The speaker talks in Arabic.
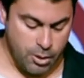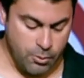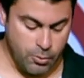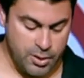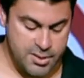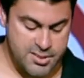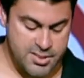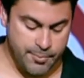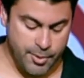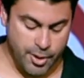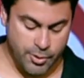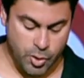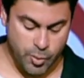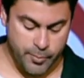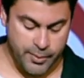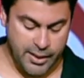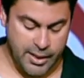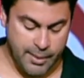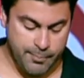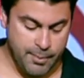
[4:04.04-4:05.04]
ولسه برضو
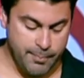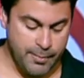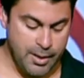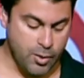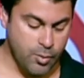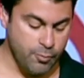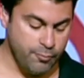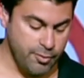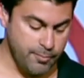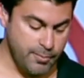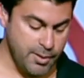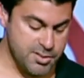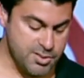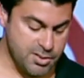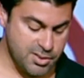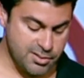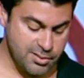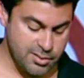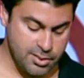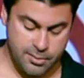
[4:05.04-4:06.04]
بنكمل معاكم في
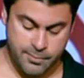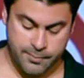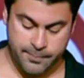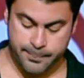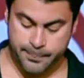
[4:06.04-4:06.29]
الباسكت